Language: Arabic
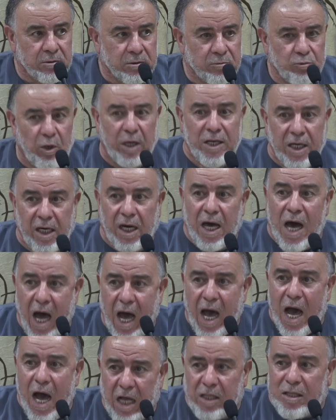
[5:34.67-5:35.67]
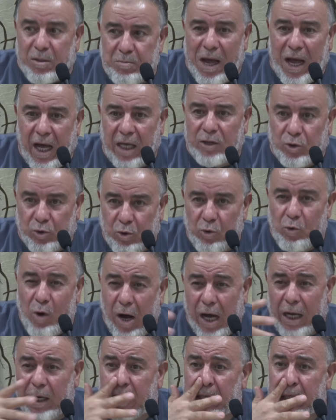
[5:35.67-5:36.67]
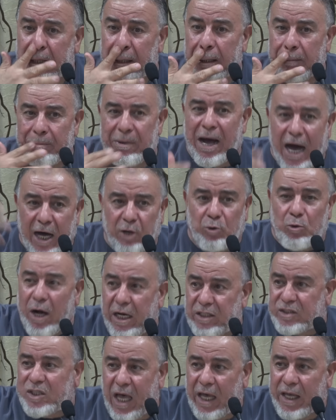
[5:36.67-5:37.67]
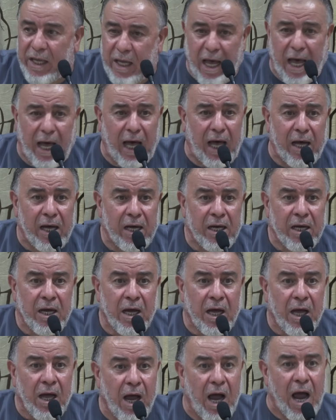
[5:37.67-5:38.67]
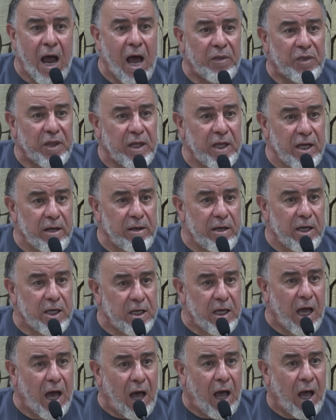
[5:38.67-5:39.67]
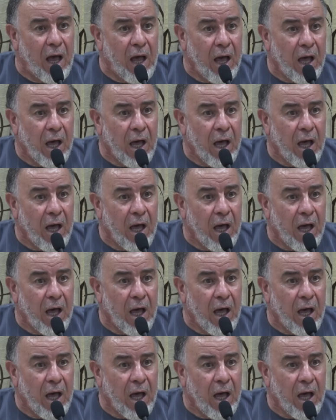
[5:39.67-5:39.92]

ولقاءات مع الدول مع رؤسائها هذه هي